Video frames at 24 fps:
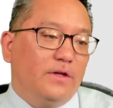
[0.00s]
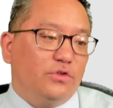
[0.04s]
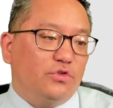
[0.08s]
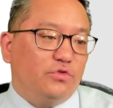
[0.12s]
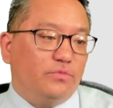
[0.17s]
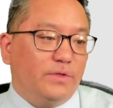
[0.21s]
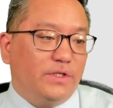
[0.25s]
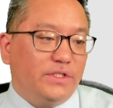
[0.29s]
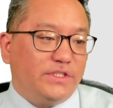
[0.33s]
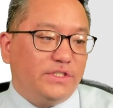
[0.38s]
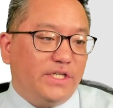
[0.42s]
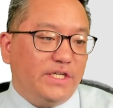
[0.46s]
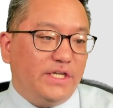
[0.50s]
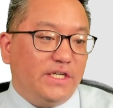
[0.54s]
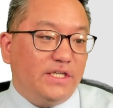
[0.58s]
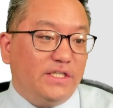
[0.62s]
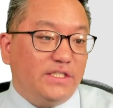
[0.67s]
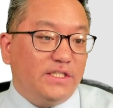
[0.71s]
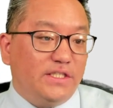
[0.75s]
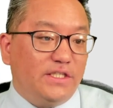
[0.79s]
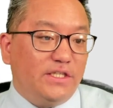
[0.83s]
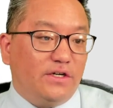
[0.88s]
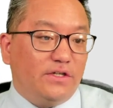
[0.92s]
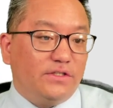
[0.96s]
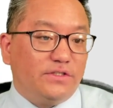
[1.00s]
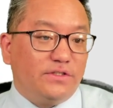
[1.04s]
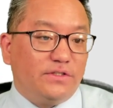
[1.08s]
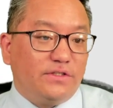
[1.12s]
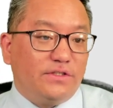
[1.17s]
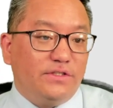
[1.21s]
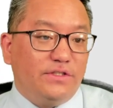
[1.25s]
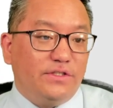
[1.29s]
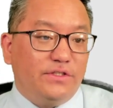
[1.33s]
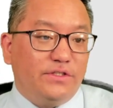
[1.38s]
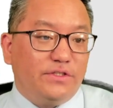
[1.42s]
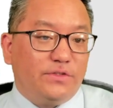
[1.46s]
두 번째, EDD also
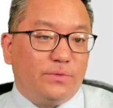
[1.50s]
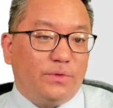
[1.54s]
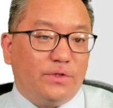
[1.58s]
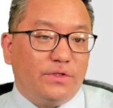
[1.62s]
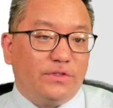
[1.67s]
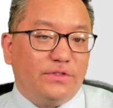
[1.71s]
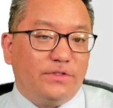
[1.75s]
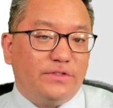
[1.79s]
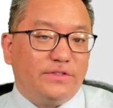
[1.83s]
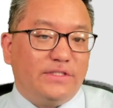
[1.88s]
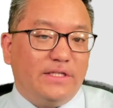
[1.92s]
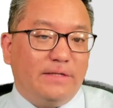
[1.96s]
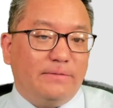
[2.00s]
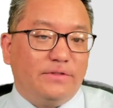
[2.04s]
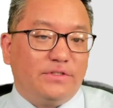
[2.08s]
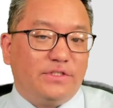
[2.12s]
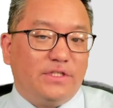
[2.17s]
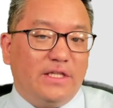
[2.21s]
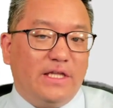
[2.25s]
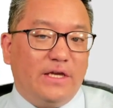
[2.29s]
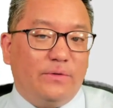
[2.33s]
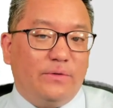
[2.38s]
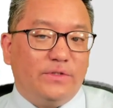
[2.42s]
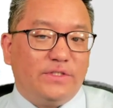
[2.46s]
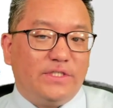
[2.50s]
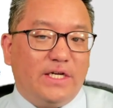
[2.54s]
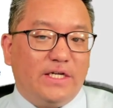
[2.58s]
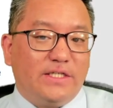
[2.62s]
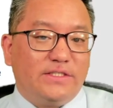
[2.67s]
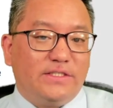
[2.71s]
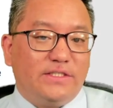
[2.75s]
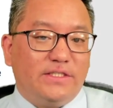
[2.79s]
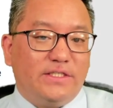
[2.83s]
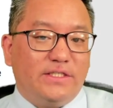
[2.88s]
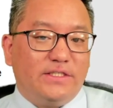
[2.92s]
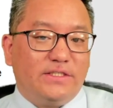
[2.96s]
continues work to establish a language
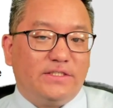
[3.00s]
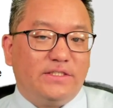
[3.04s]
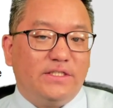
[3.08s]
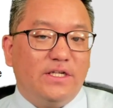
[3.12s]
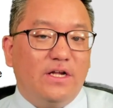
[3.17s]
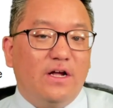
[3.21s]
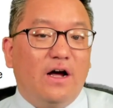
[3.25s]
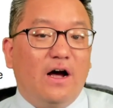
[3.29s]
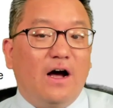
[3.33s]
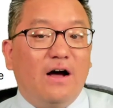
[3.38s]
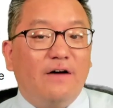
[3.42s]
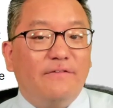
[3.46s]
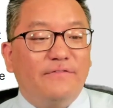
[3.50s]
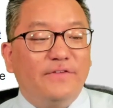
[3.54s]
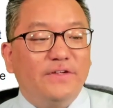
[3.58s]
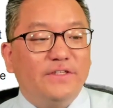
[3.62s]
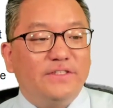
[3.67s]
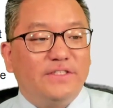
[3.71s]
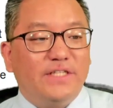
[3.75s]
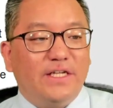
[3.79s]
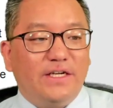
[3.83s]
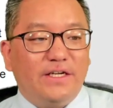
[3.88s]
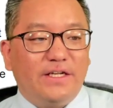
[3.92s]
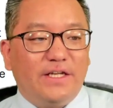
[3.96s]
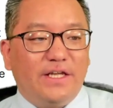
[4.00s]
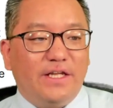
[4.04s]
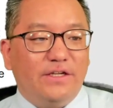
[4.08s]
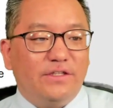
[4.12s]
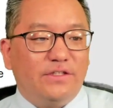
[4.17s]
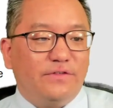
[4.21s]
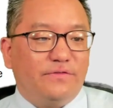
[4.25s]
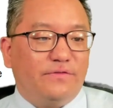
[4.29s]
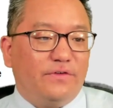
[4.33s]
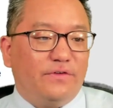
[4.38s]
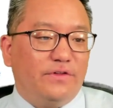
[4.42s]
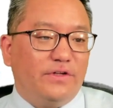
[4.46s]
access office
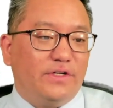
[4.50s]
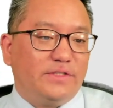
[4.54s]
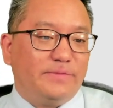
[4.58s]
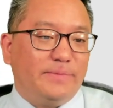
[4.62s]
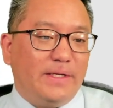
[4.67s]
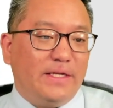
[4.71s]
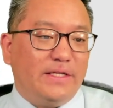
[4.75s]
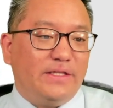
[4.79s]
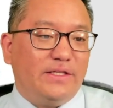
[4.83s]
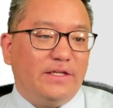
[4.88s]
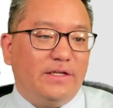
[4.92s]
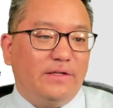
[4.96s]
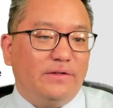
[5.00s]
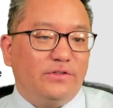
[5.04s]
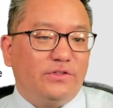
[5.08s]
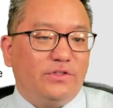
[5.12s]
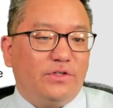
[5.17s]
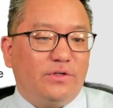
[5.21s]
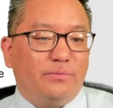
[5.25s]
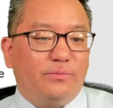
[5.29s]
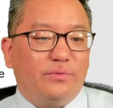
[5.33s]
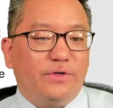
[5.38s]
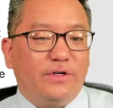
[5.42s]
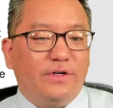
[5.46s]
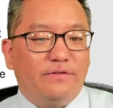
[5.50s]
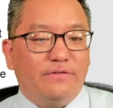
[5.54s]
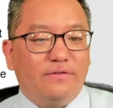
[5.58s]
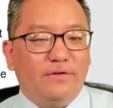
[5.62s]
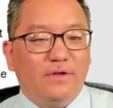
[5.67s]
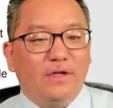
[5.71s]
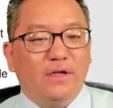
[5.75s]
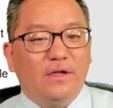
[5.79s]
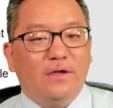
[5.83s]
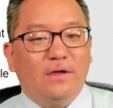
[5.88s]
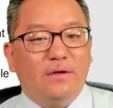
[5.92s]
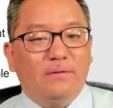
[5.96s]
dedicated to further expanding the interpretive
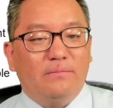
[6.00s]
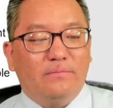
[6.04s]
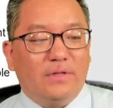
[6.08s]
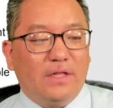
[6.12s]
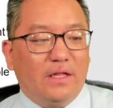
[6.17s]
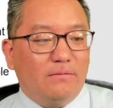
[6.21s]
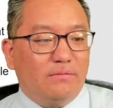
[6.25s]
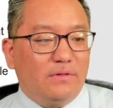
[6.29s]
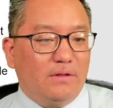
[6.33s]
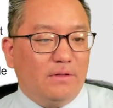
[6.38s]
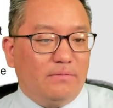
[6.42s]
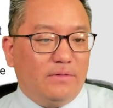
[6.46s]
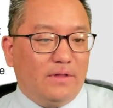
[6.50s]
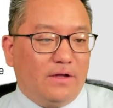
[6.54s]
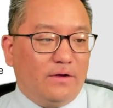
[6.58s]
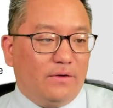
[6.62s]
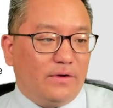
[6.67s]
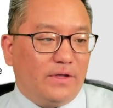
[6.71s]
blah blah blah.